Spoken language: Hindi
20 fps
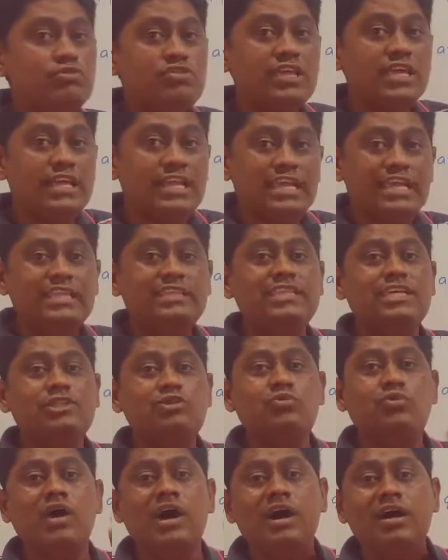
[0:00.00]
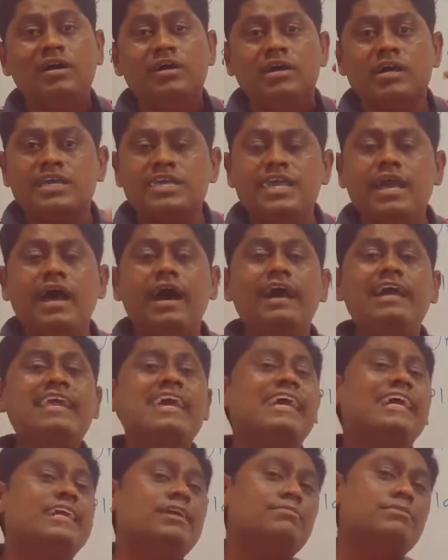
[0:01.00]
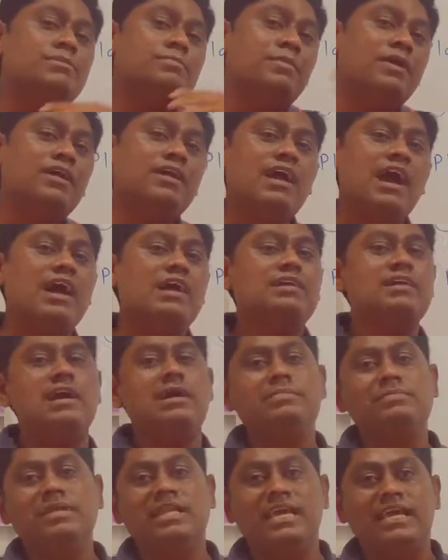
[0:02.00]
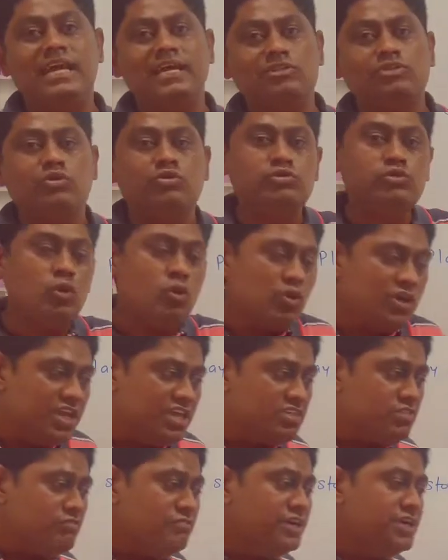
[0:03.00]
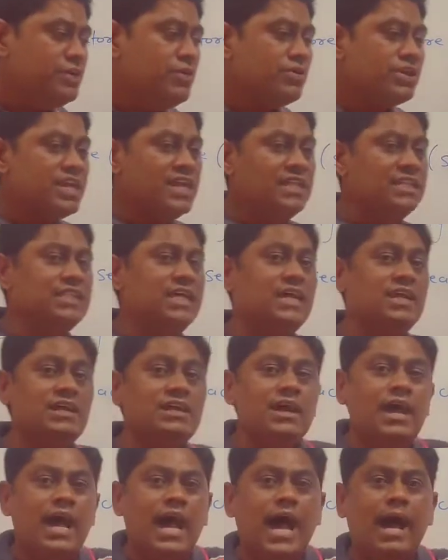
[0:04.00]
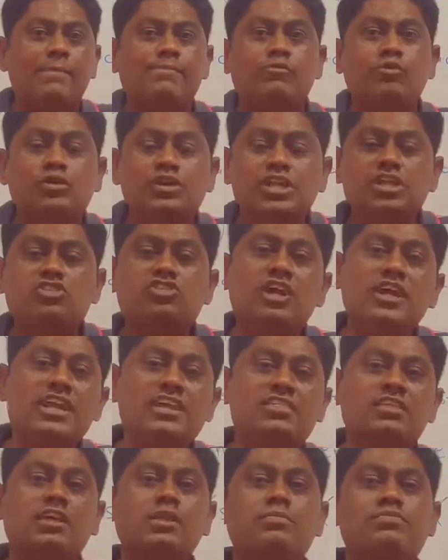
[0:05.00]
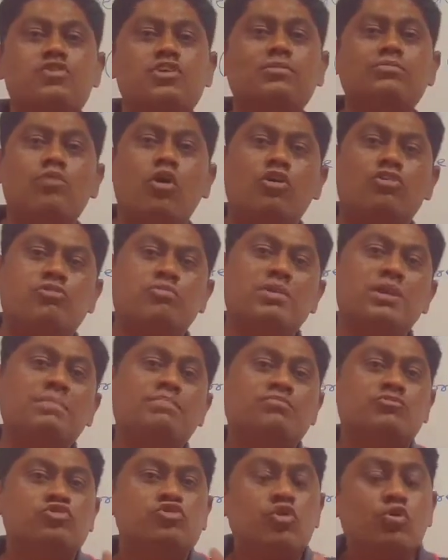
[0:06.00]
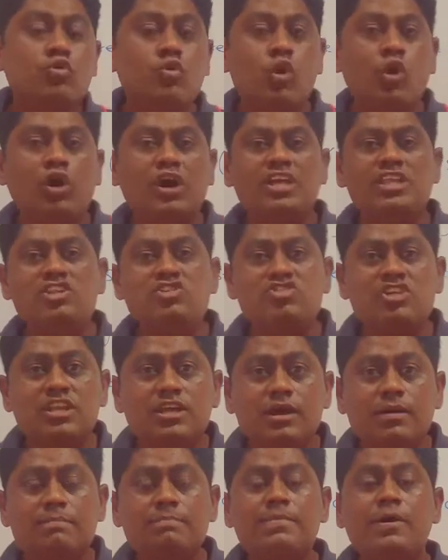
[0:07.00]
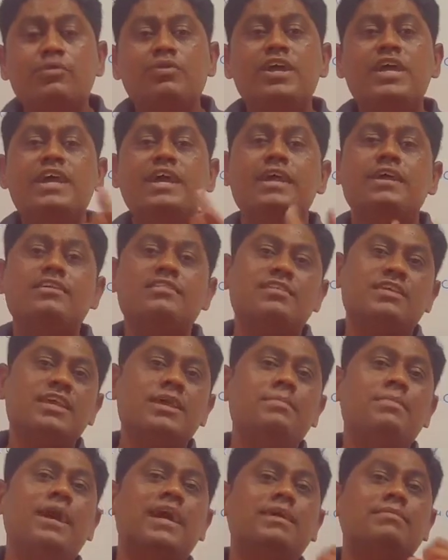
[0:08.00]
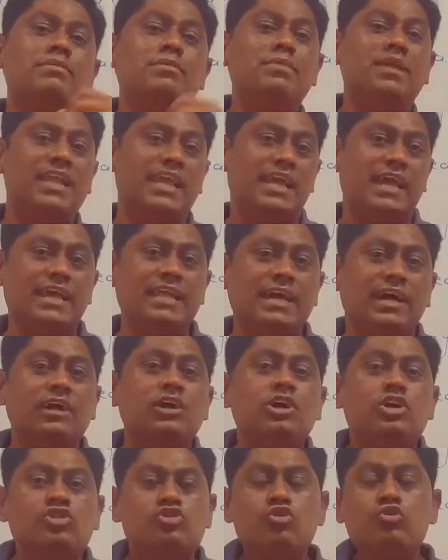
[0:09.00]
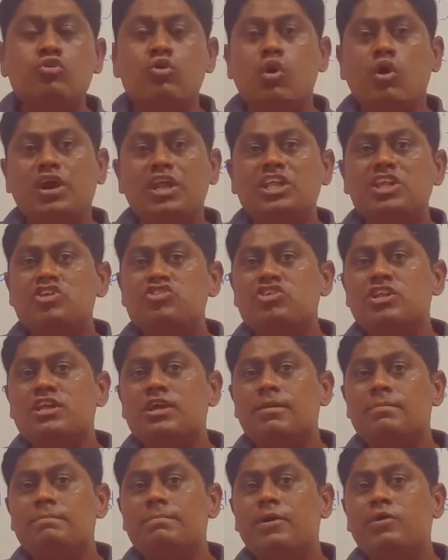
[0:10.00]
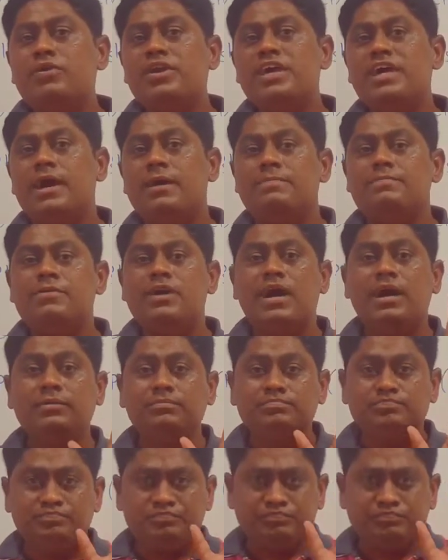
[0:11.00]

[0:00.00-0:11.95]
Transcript: उसके लिंक दे दूंगा कि अन अकेडमी पर कहाँ कहाँ मिलेगा तो तो इस वीडियो के अंदर आपको नीचे डिस्क्रिप्शन बॉक्स में जो कोऑर्डिनेशन कंपाउंड है इसके बारे में मिलेगा है ना जो कोऑर्डिनेशन कंपाउंड है आपका